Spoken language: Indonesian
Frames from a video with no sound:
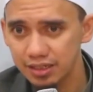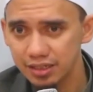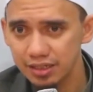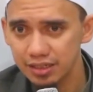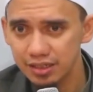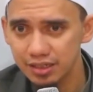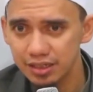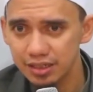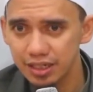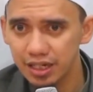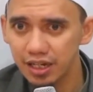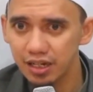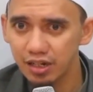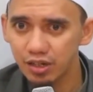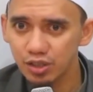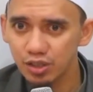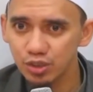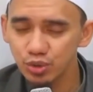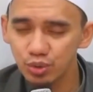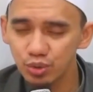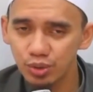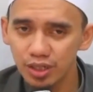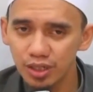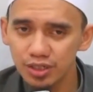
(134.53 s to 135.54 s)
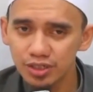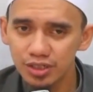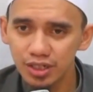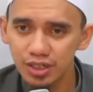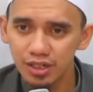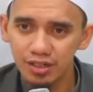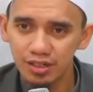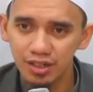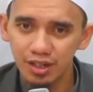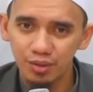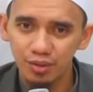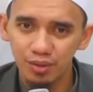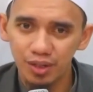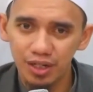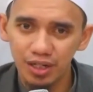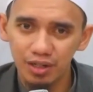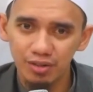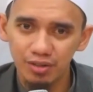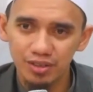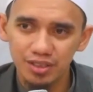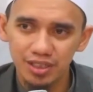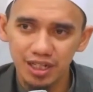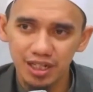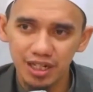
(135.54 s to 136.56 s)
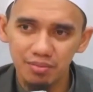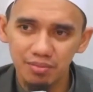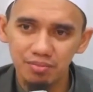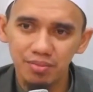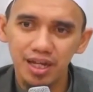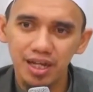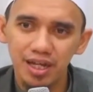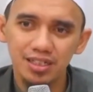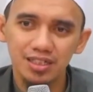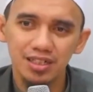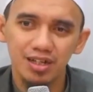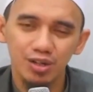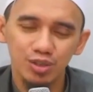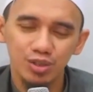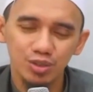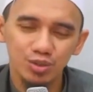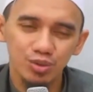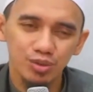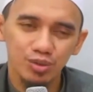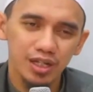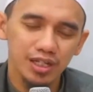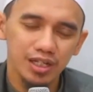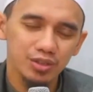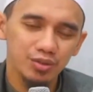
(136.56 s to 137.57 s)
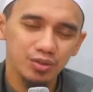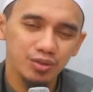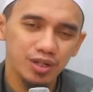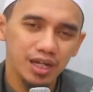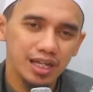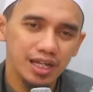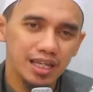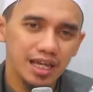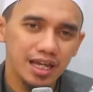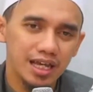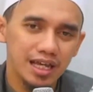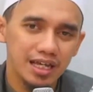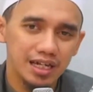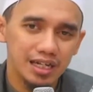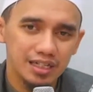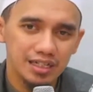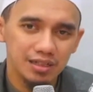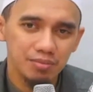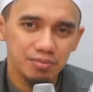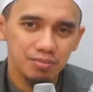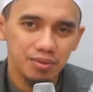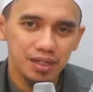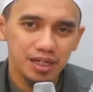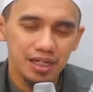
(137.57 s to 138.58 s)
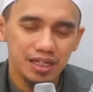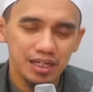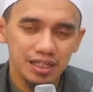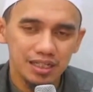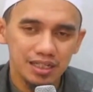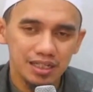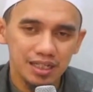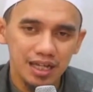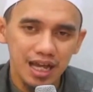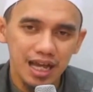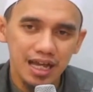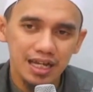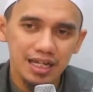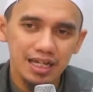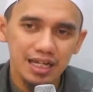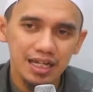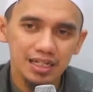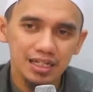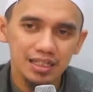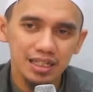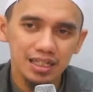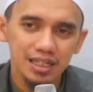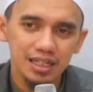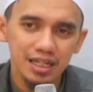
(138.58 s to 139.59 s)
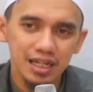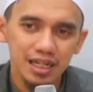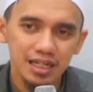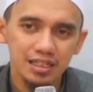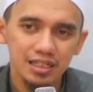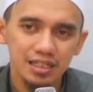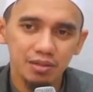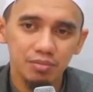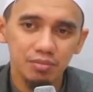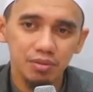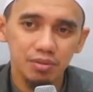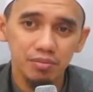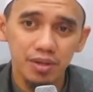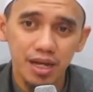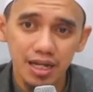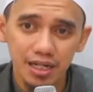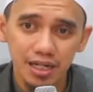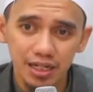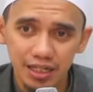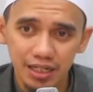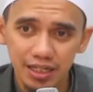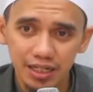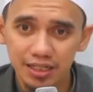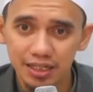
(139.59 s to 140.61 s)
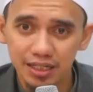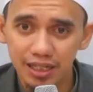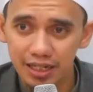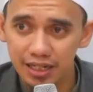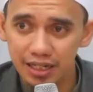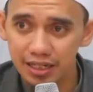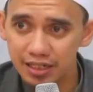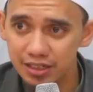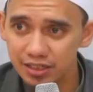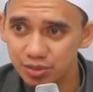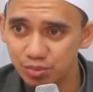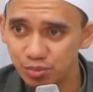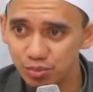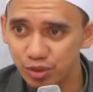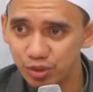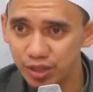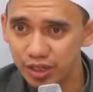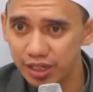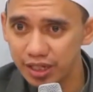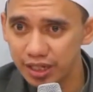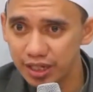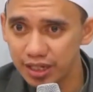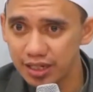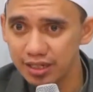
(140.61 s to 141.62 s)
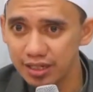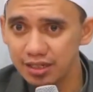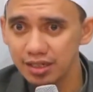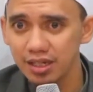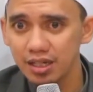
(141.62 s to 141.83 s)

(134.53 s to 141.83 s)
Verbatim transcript: dari Rasulullah sallallahu alaihi wasallam biasa Rasulullah itu ngajarin kepada kita agar tidak terbebani kita ini semuanya,